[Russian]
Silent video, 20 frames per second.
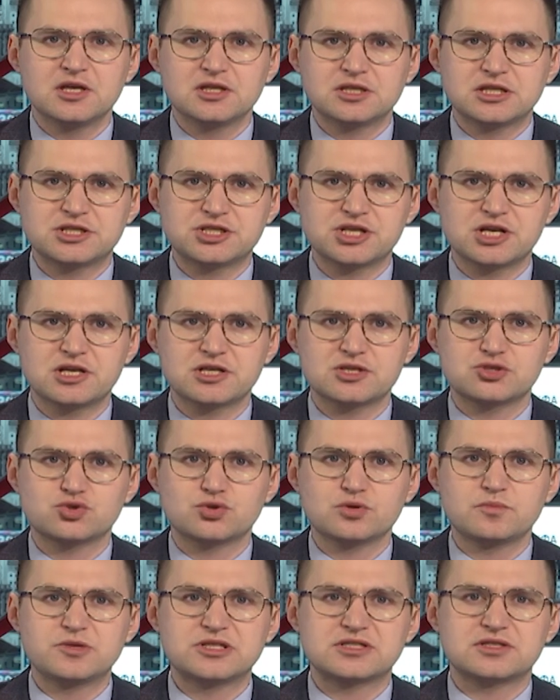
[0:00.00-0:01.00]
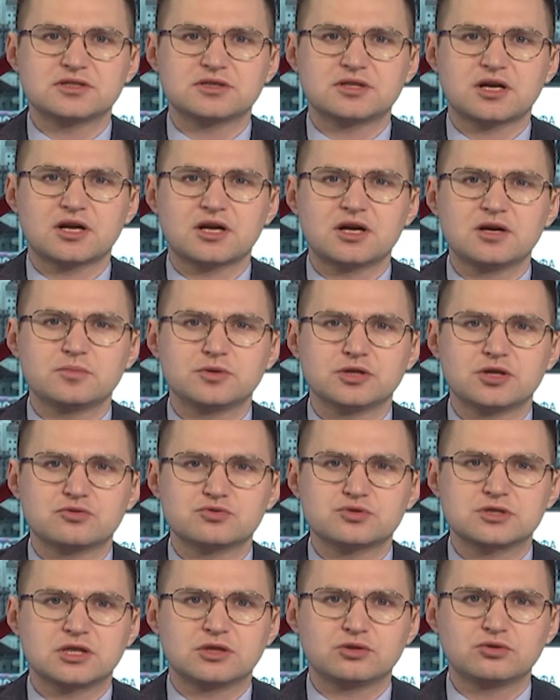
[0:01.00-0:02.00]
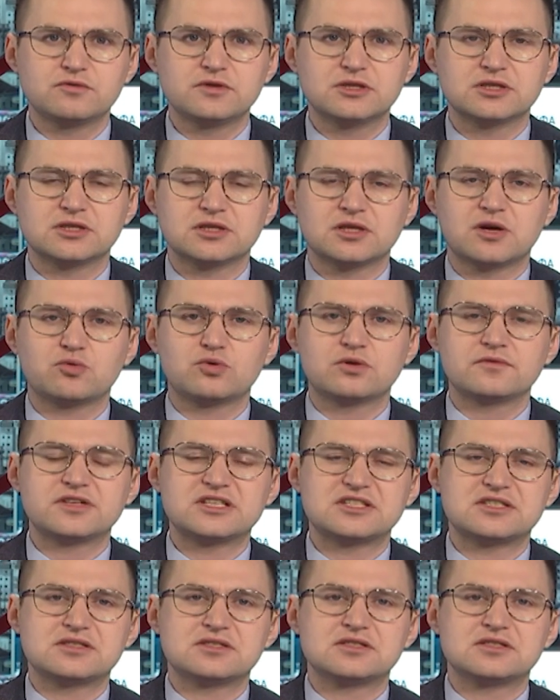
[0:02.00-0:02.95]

Начальная стоимость на торгах была установлена на уровне